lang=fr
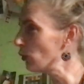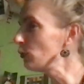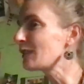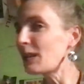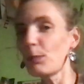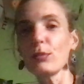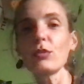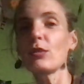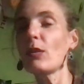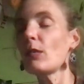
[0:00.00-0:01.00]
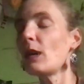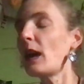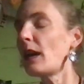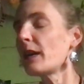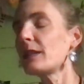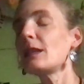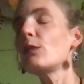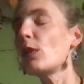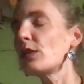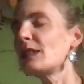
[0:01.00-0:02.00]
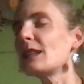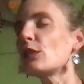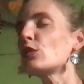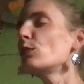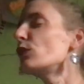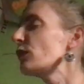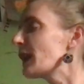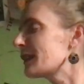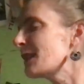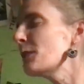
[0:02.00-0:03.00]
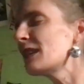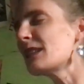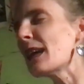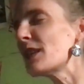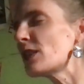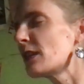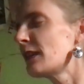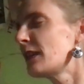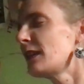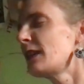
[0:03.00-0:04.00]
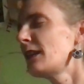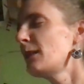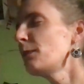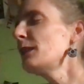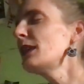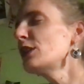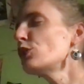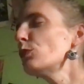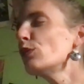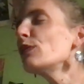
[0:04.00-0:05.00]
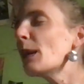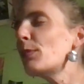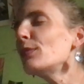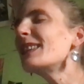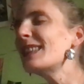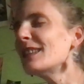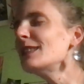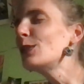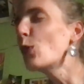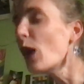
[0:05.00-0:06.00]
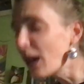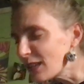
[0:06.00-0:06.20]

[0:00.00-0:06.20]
eu très peu de temps à rester devant l'ordinateur, je me souviens des messages, mais je me souviens plus de qui a dit quoi